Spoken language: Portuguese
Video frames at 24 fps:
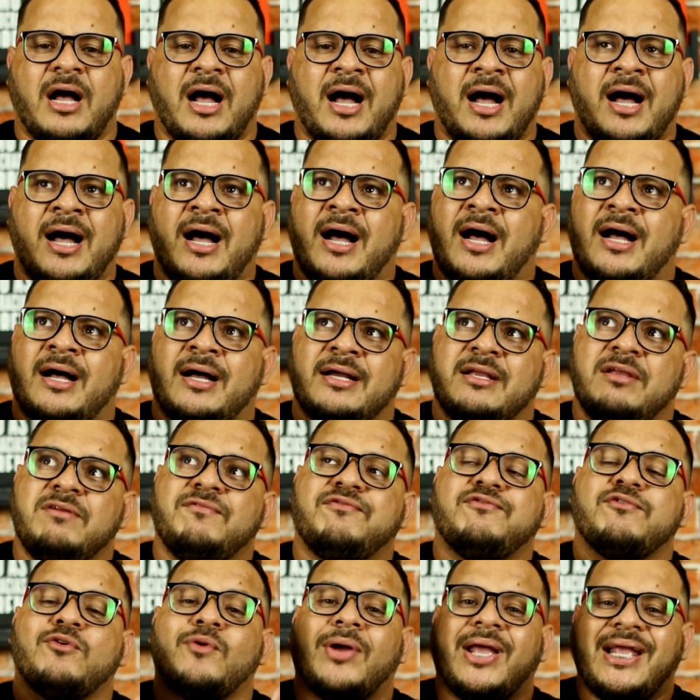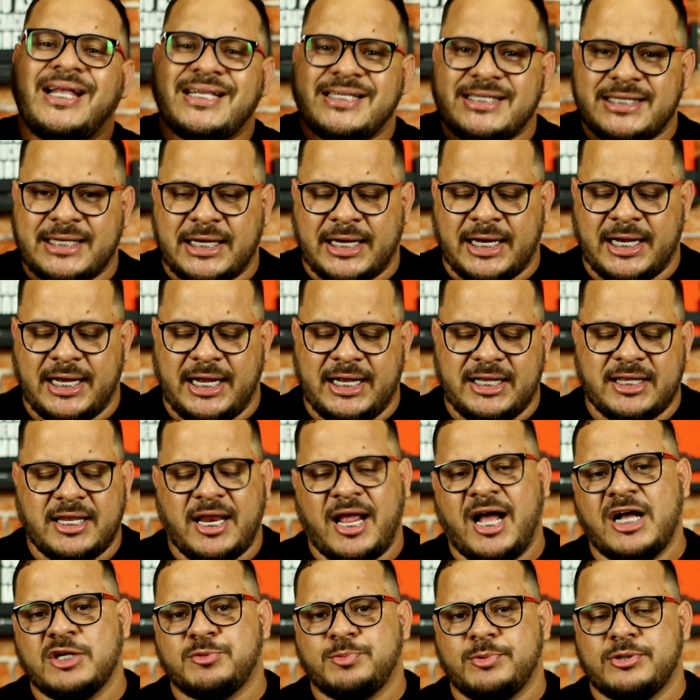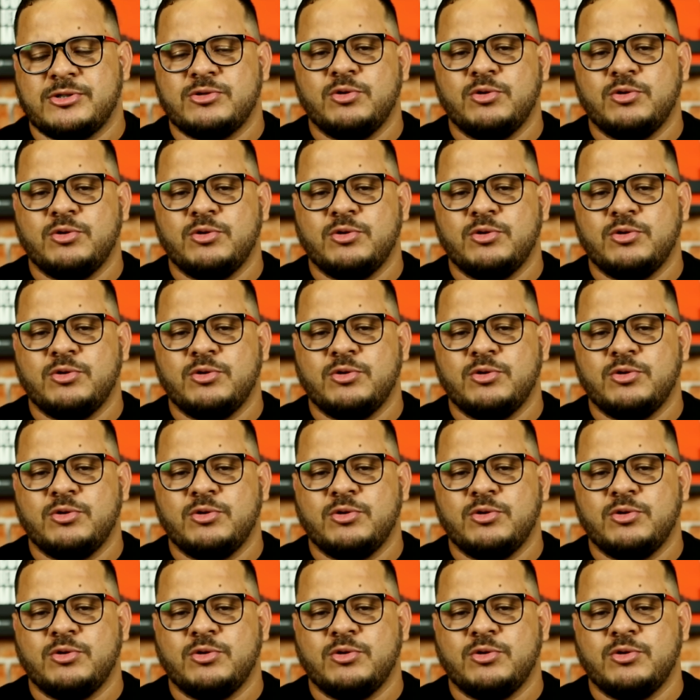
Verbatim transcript: a influência, entre aspas,